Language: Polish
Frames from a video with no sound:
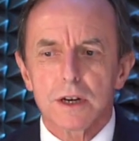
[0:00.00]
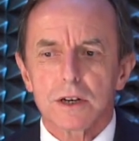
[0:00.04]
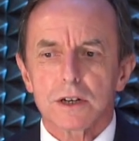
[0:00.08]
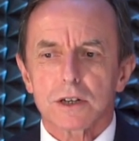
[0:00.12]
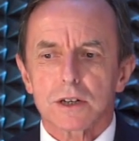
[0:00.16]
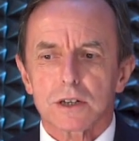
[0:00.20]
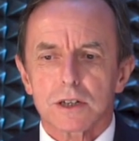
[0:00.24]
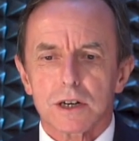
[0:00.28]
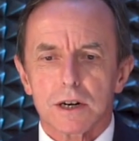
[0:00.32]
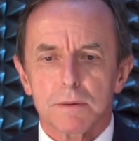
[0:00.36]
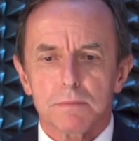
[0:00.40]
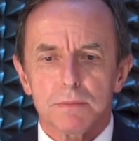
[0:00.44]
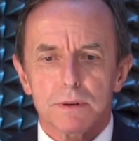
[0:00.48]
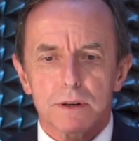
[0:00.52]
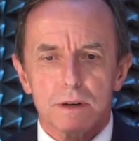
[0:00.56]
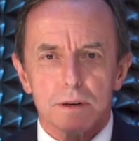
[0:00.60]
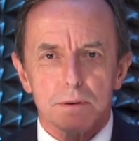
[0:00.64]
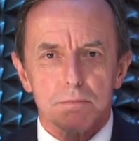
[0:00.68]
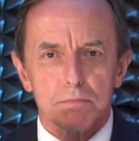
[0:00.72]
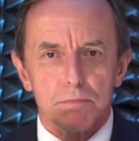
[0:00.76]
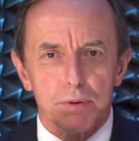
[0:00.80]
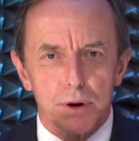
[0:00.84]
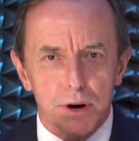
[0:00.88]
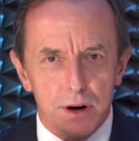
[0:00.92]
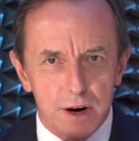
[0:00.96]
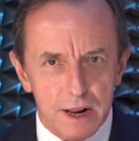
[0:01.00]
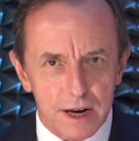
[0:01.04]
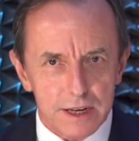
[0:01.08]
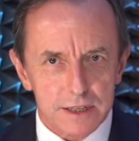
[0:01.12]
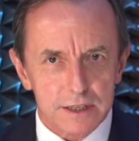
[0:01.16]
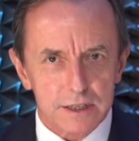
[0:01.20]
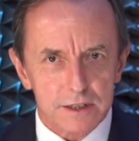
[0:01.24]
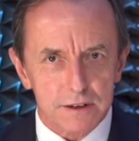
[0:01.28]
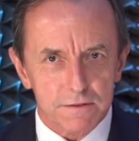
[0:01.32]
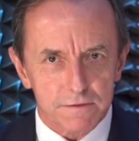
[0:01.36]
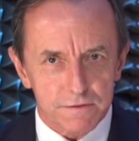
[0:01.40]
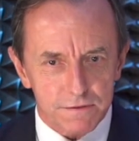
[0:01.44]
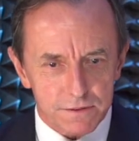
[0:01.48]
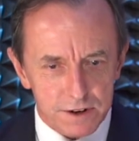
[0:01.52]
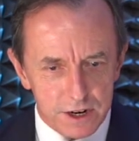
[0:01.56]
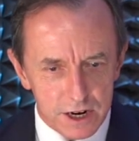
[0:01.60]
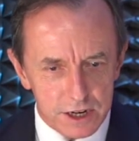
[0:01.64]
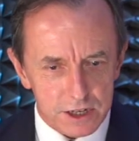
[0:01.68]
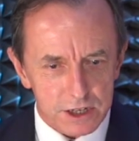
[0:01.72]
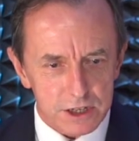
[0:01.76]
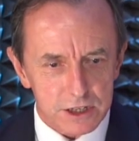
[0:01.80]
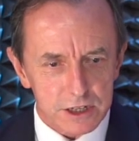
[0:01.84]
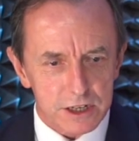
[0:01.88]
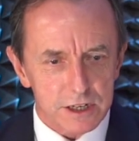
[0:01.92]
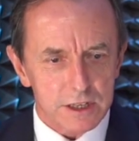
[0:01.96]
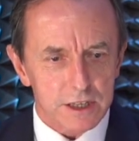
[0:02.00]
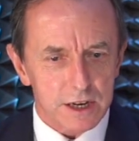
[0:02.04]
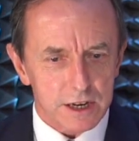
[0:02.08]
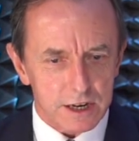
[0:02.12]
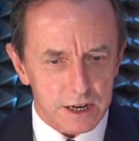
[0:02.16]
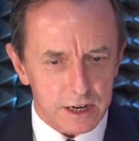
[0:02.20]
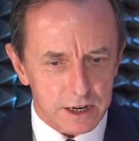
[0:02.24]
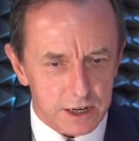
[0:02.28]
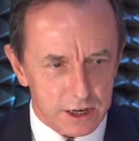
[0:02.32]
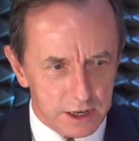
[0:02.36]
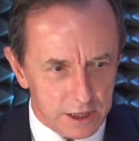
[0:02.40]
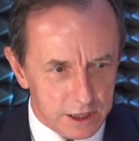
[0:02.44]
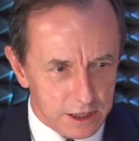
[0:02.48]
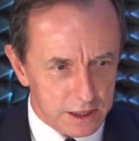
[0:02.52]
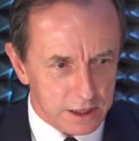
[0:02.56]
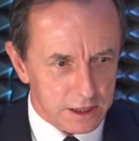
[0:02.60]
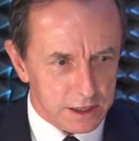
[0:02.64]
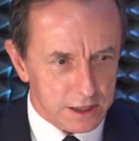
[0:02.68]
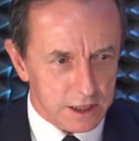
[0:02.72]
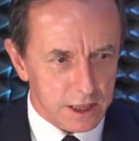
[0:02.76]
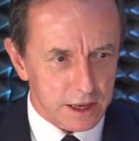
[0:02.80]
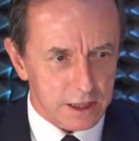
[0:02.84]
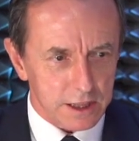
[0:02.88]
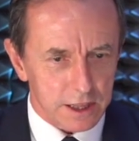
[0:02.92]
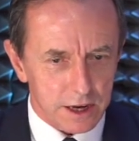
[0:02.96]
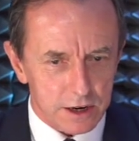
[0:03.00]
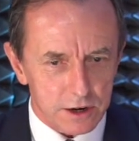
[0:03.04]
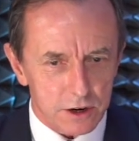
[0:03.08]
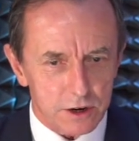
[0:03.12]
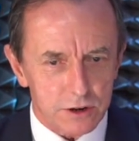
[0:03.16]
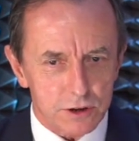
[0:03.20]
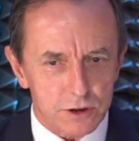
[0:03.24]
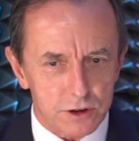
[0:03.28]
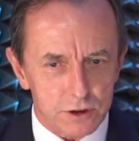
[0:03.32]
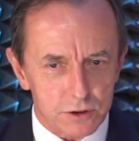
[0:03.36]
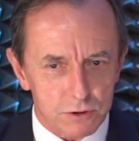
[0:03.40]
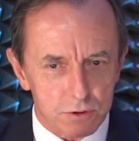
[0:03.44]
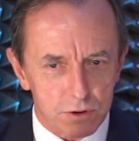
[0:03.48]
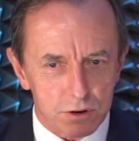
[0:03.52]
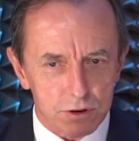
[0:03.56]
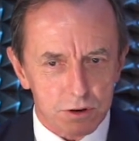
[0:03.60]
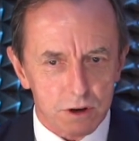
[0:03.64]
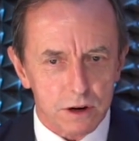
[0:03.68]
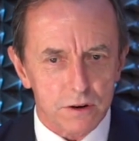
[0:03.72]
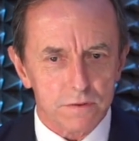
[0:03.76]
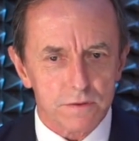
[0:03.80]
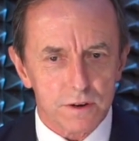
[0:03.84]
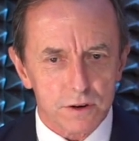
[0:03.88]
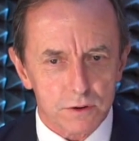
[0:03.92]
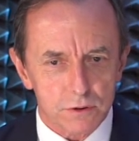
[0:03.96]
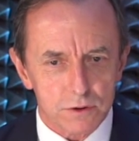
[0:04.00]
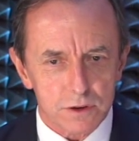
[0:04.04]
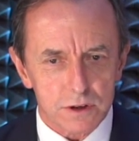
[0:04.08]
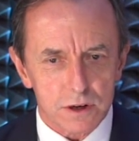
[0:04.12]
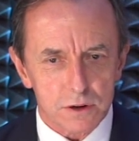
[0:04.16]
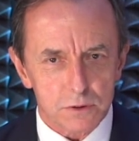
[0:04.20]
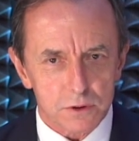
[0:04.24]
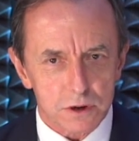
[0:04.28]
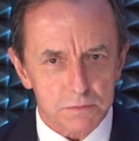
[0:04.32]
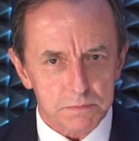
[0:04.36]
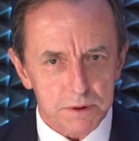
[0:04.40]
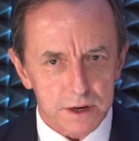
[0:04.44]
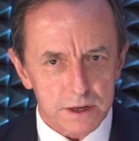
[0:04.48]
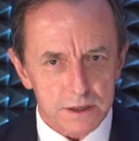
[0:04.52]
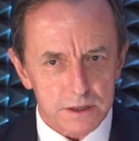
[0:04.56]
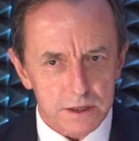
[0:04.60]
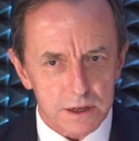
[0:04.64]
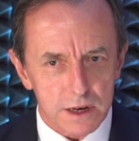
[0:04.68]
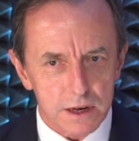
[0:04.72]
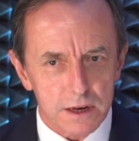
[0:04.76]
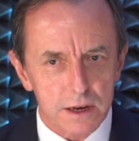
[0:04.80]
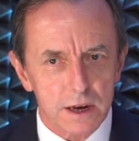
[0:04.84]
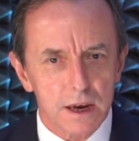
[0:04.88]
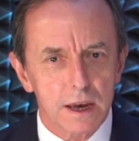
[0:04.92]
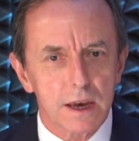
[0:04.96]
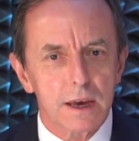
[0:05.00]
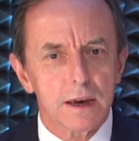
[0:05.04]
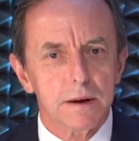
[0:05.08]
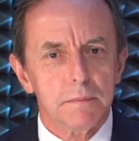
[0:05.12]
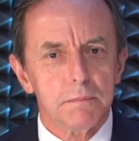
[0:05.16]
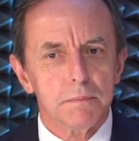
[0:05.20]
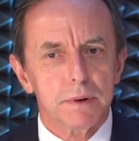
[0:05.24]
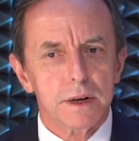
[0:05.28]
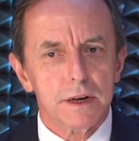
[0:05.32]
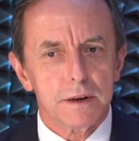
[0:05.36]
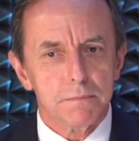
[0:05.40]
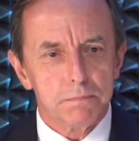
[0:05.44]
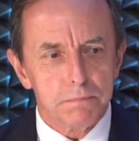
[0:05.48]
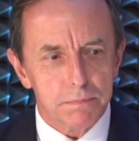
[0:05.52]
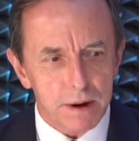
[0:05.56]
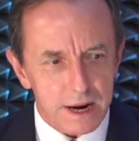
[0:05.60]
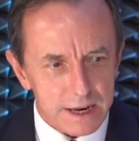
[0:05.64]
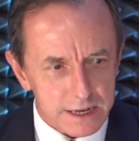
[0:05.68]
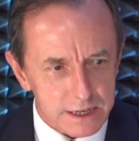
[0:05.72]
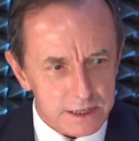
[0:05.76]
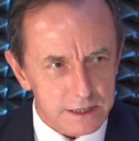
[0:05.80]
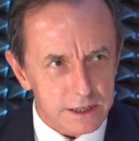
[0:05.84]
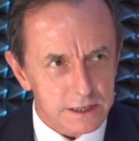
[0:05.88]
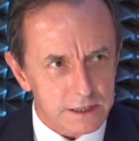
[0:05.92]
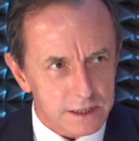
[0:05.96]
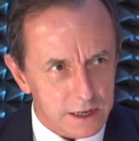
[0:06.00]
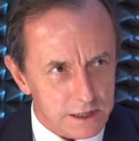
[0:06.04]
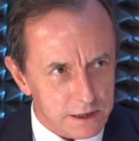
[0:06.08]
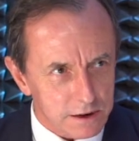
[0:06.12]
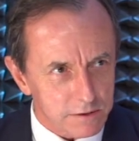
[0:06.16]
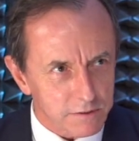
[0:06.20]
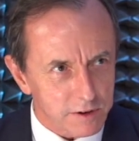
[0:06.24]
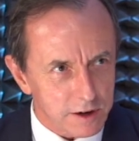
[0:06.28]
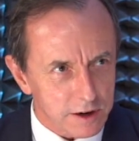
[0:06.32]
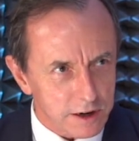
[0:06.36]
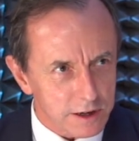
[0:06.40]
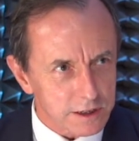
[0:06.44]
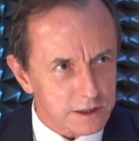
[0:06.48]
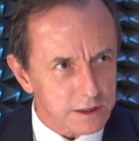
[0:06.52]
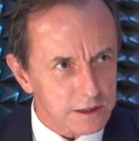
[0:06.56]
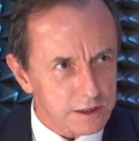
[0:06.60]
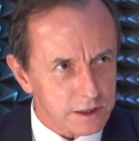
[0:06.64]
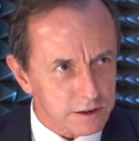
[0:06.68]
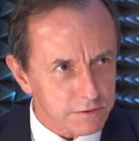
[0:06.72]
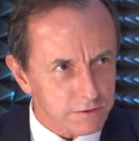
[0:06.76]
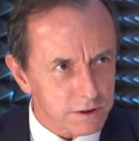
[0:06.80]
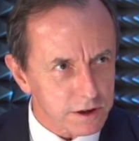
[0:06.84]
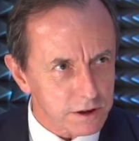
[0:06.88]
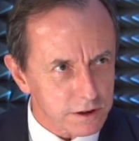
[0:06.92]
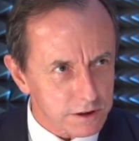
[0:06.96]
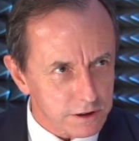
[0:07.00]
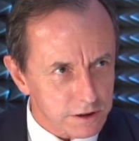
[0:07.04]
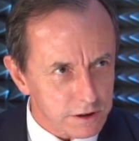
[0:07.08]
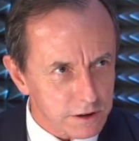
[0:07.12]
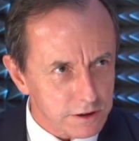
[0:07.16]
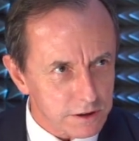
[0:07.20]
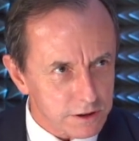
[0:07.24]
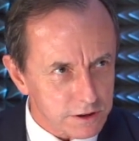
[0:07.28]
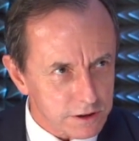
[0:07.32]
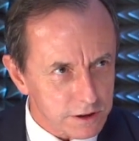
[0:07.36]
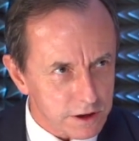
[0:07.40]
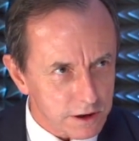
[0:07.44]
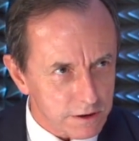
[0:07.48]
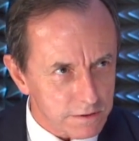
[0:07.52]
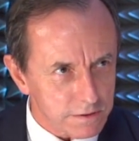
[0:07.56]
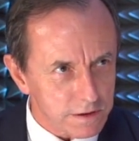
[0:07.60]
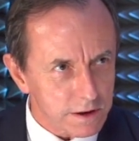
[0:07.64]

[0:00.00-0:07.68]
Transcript: żeby Polacy wreszcie, tak jak inne narody, członkowie Unii Europejskiej, byli bardziej zadowoleni ze swojej ochrony zdrowia.